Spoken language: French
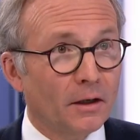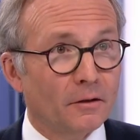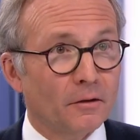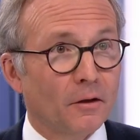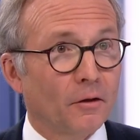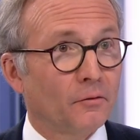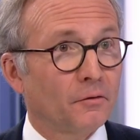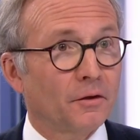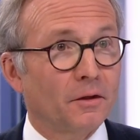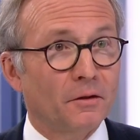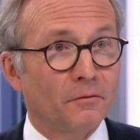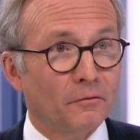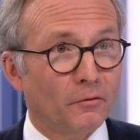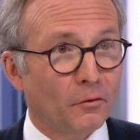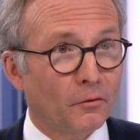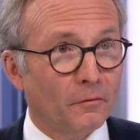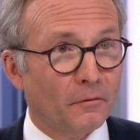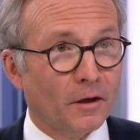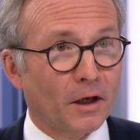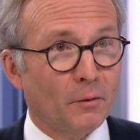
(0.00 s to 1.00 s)
donc il
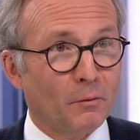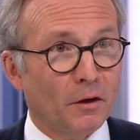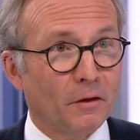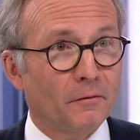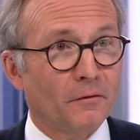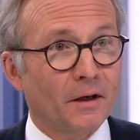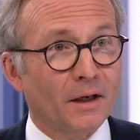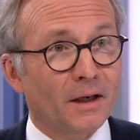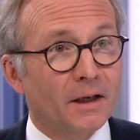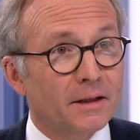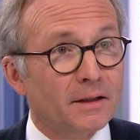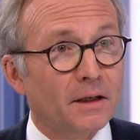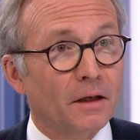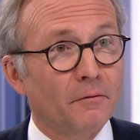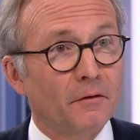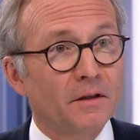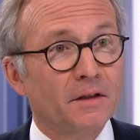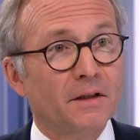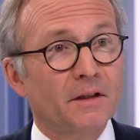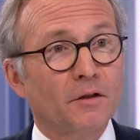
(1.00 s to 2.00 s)
faut vraiment faire les
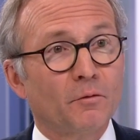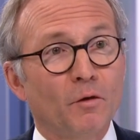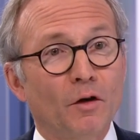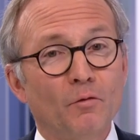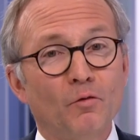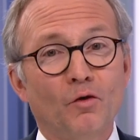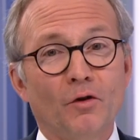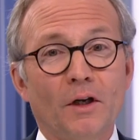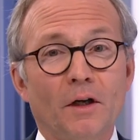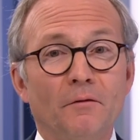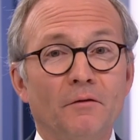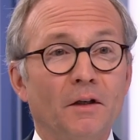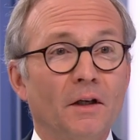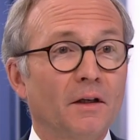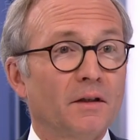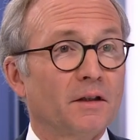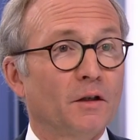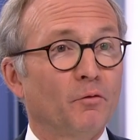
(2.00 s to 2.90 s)
investissements pour l'avenir.